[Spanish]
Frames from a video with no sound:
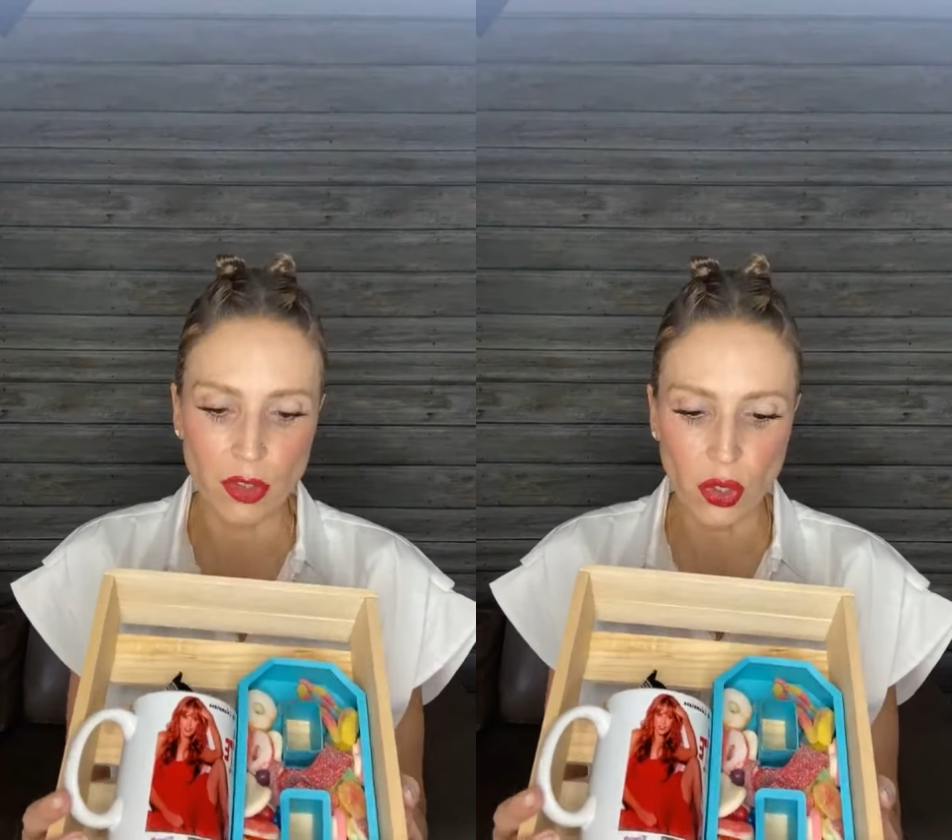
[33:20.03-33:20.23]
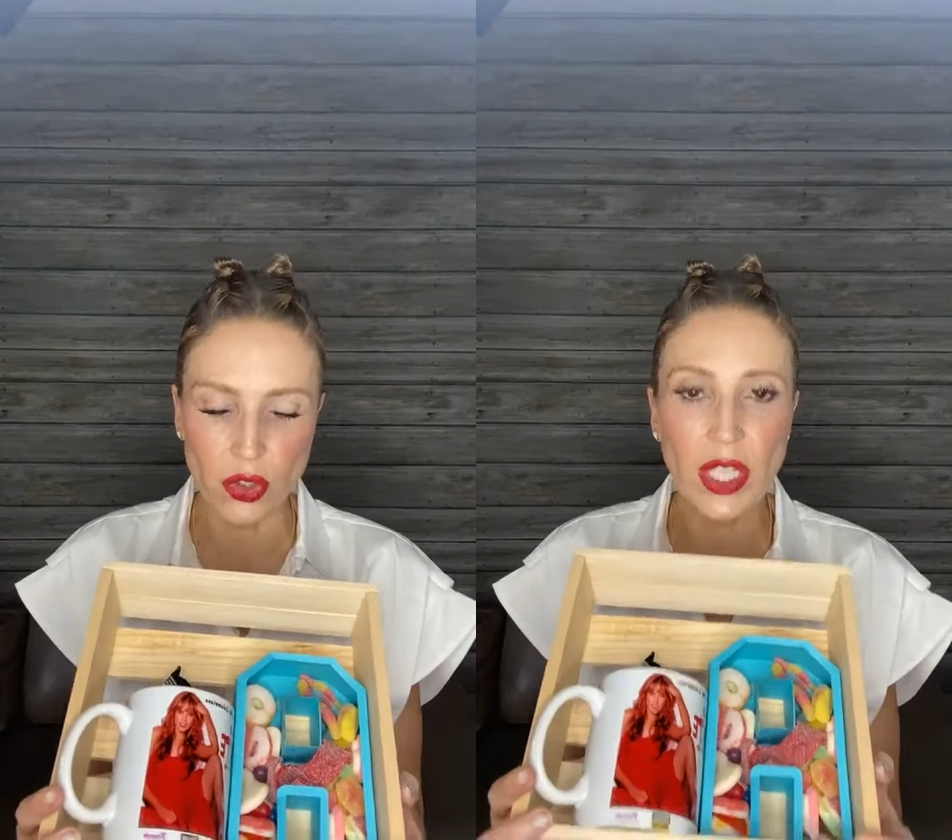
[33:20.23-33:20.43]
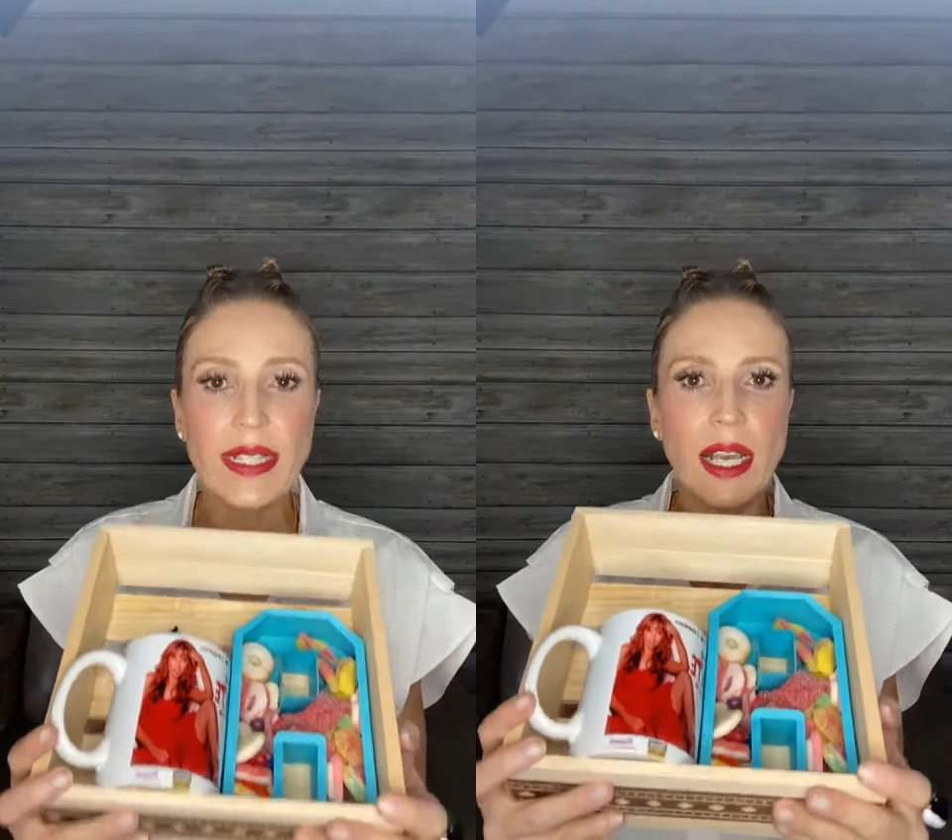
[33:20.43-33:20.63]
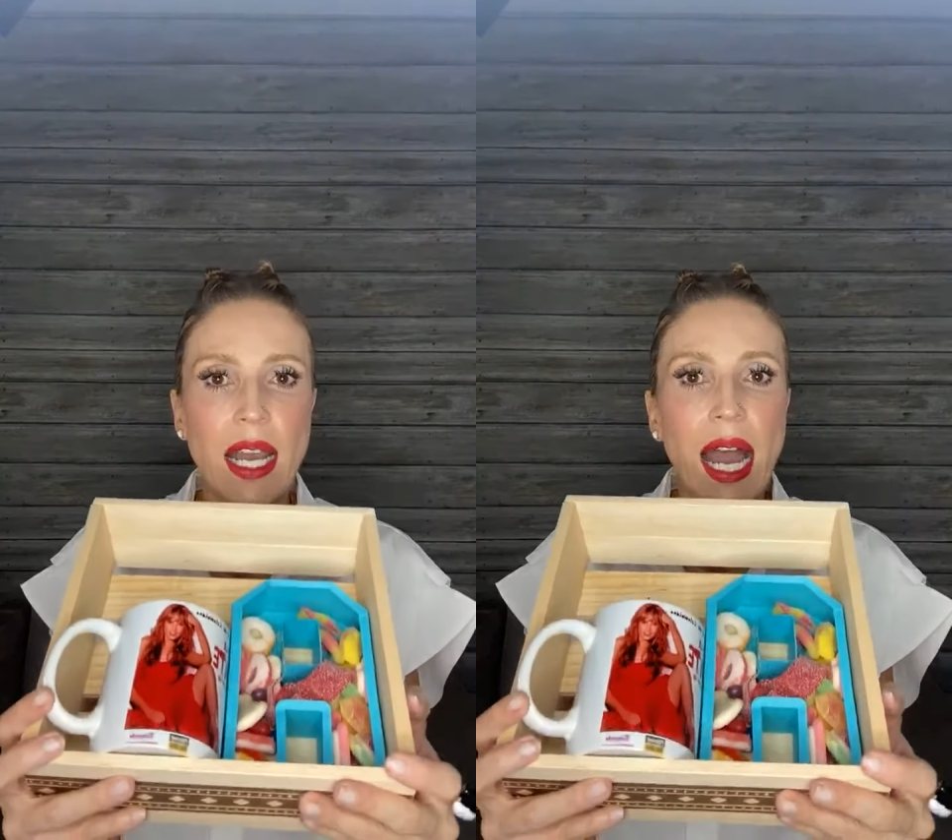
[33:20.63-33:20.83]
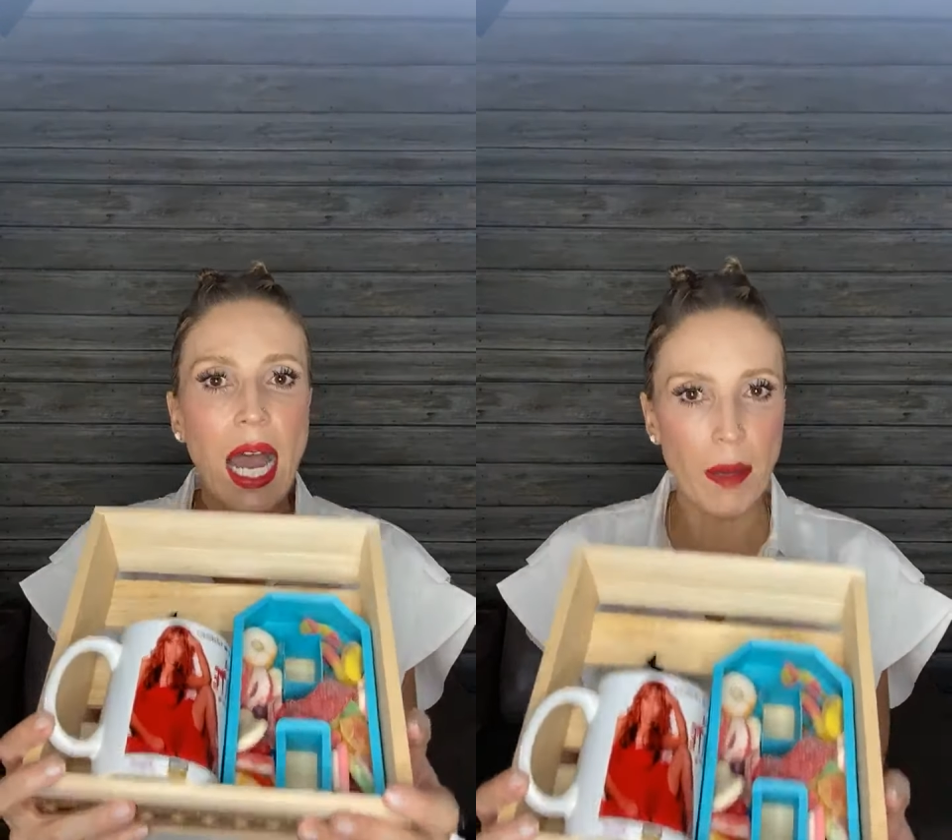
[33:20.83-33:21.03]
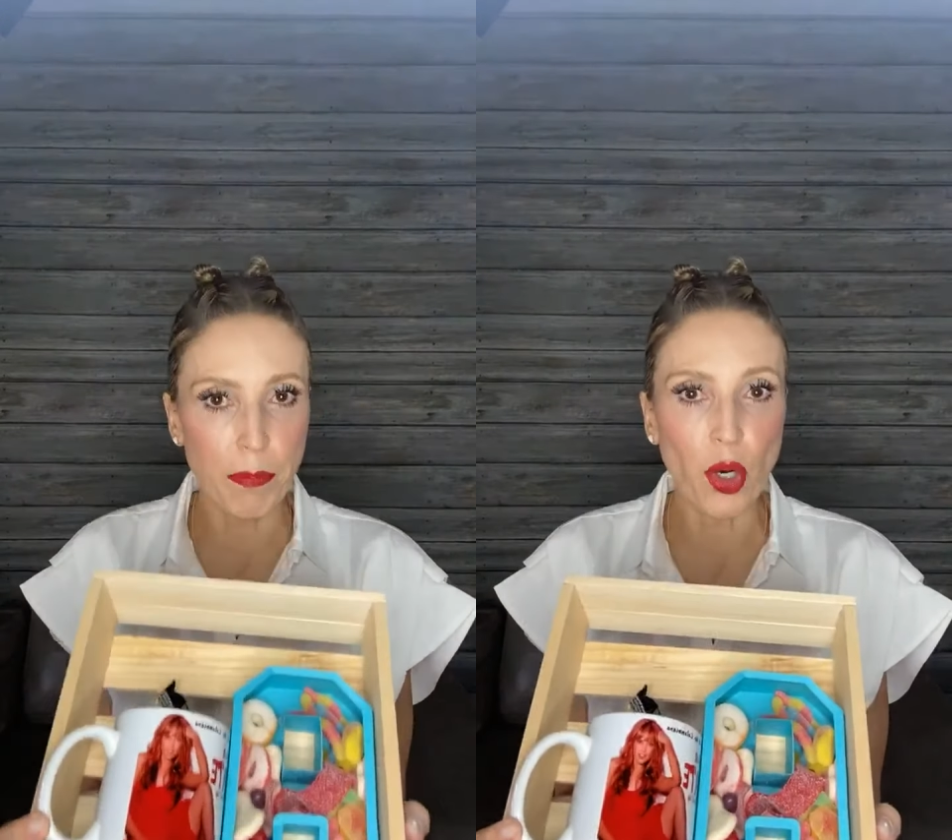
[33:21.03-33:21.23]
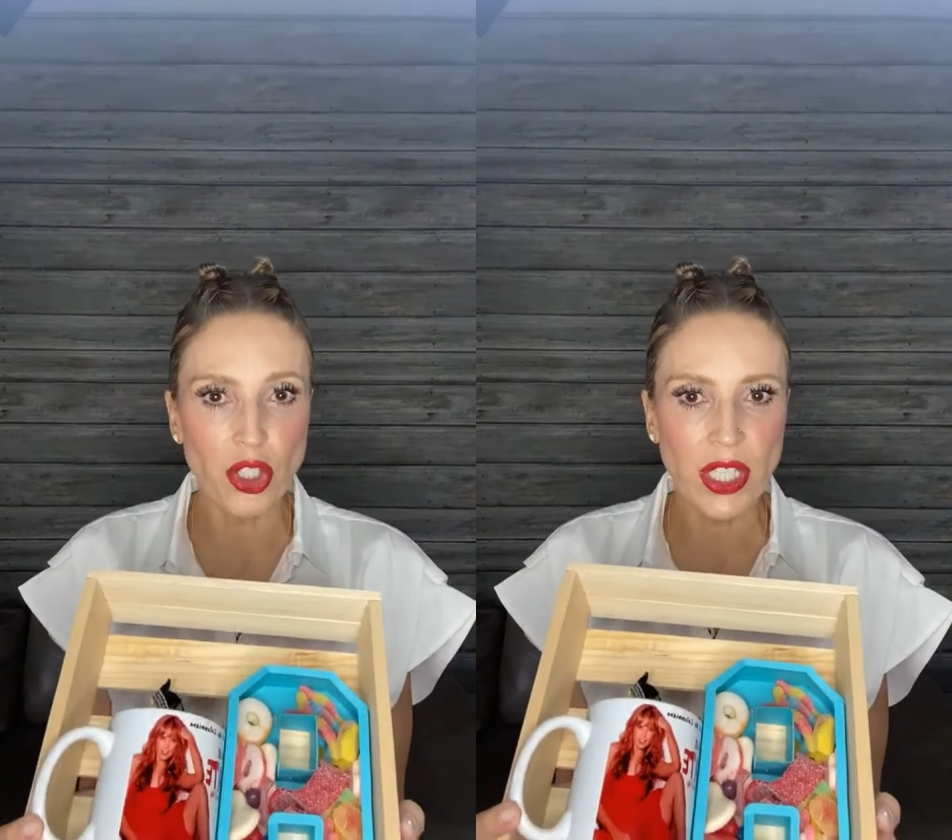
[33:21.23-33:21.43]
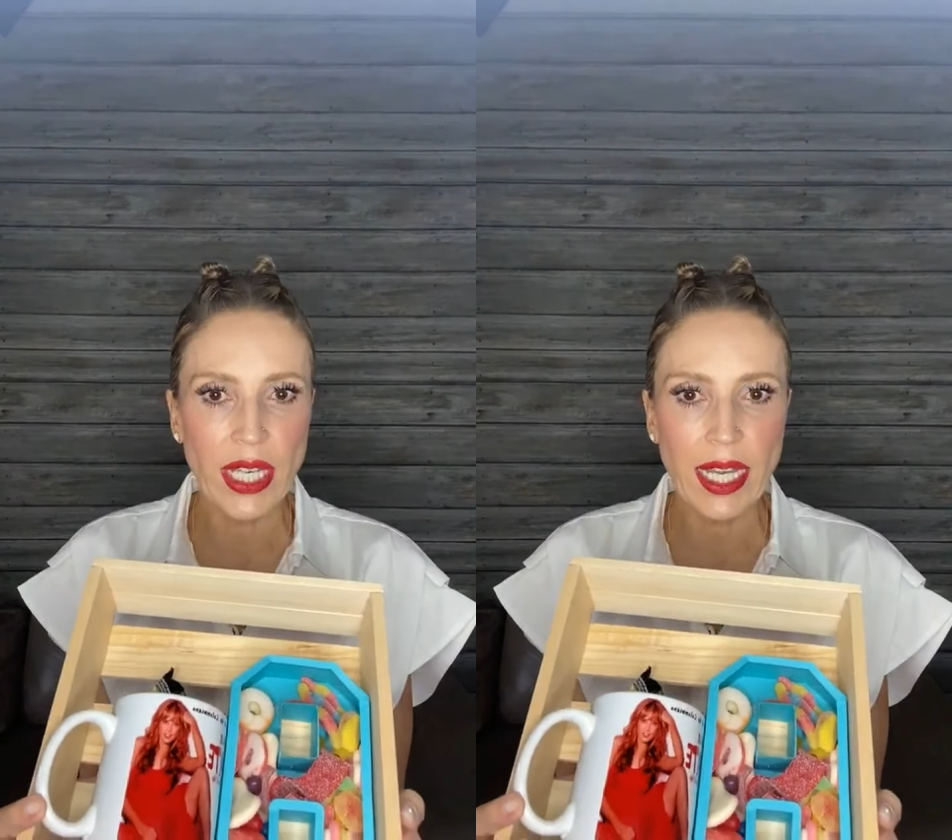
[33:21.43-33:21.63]
Entonces,
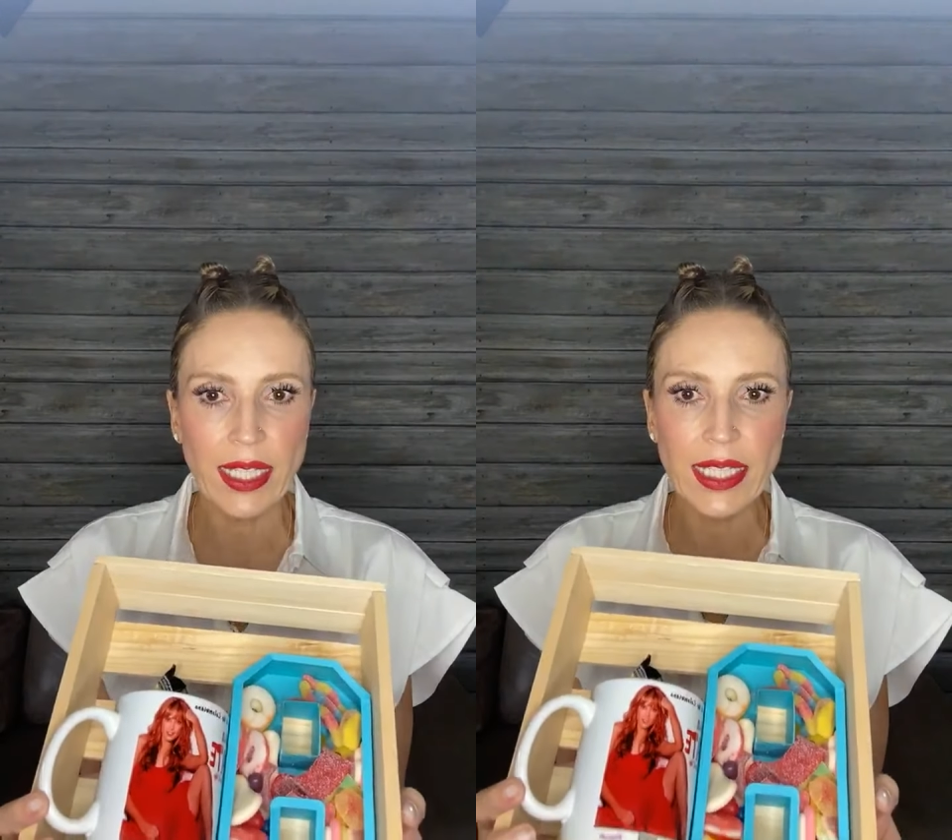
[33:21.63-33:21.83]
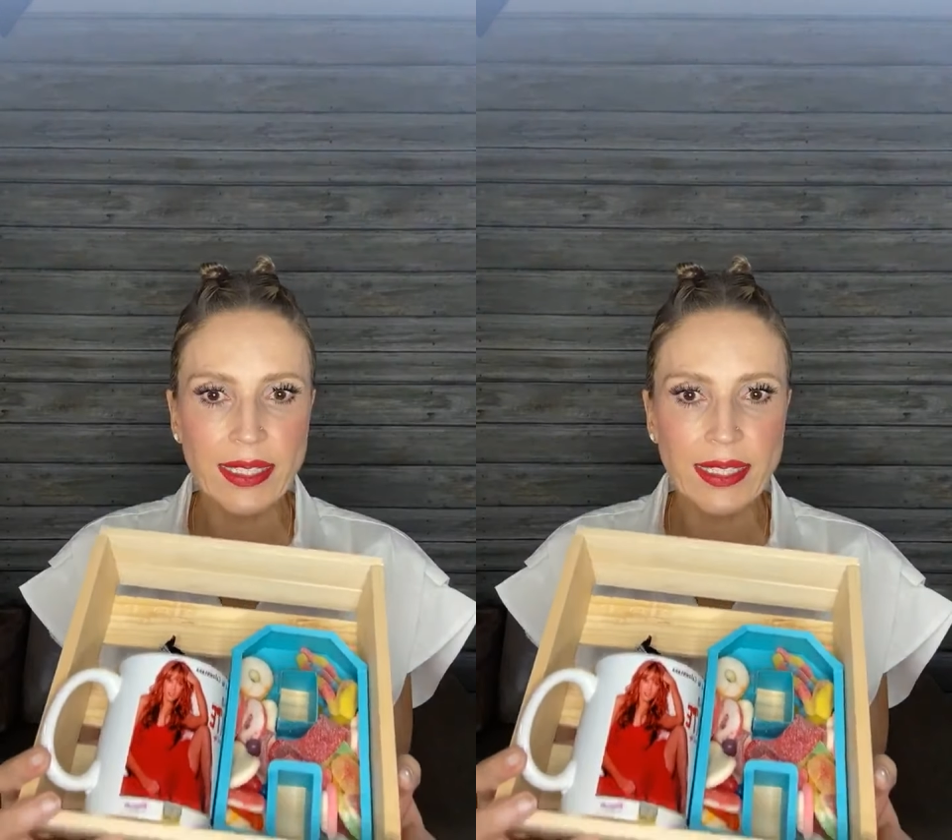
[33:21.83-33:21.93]
apóyenla